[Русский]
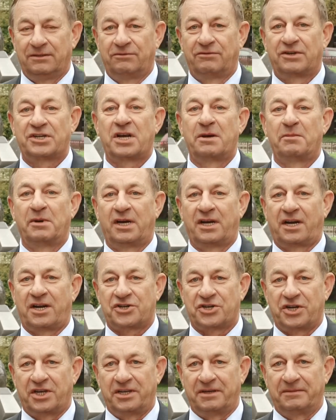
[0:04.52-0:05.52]
Уважаемые
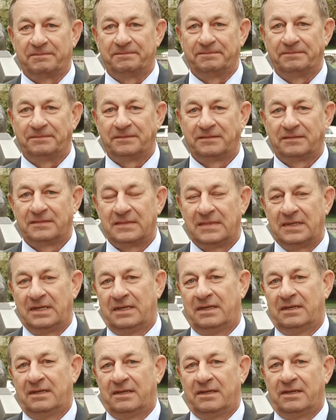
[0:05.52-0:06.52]
горожане,
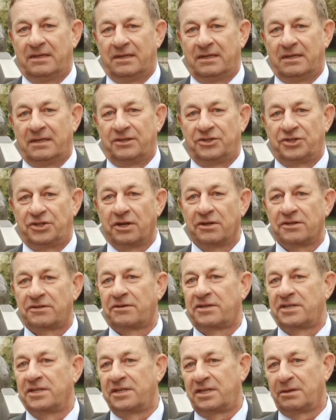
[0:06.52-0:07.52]

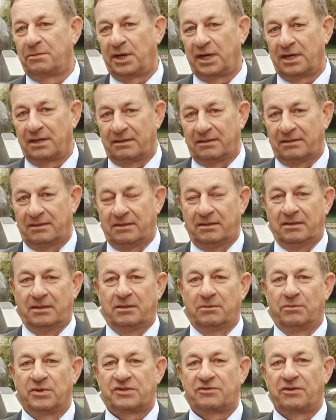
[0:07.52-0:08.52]
14 сентября
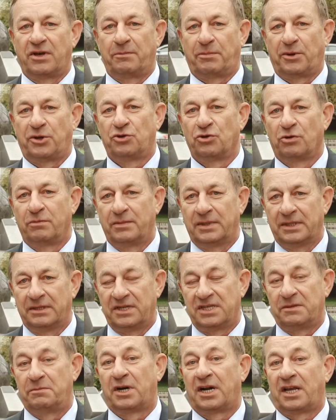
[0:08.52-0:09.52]
мы с вами придем
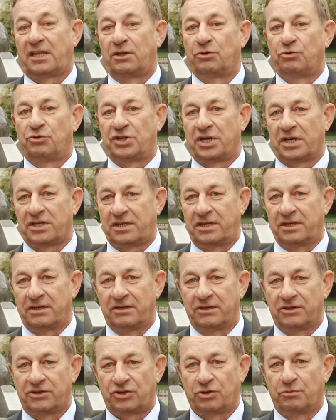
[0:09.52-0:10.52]
на избирательные участки,
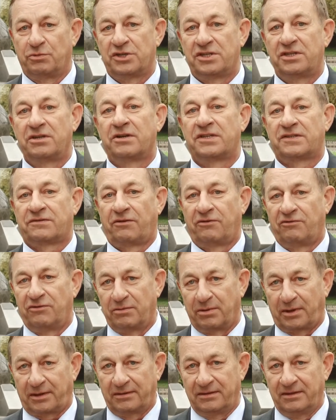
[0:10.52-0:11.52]
чтобы сделать свой
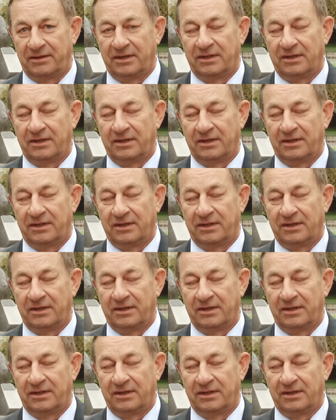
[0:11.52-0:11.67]
выбор,